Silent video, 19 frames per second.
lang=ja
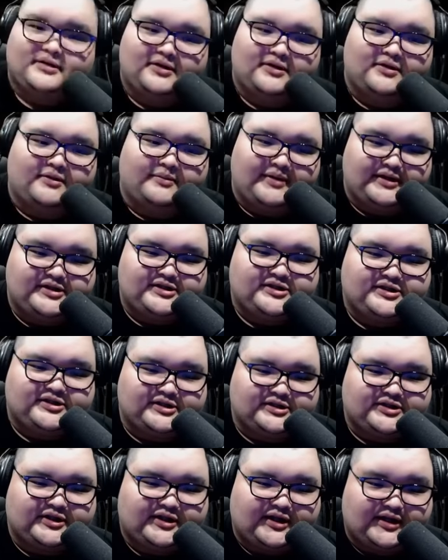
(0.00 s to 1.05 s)
ていうのはまあ意
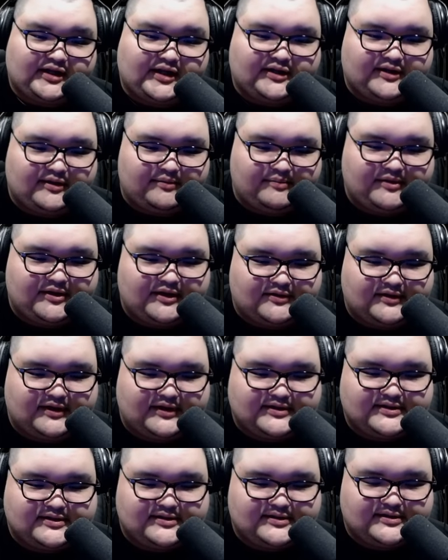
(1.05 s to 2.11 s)
識して戦ってみてくだ
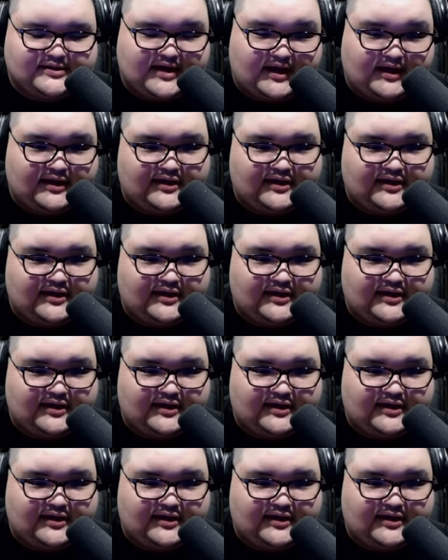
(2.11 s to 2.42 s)
さい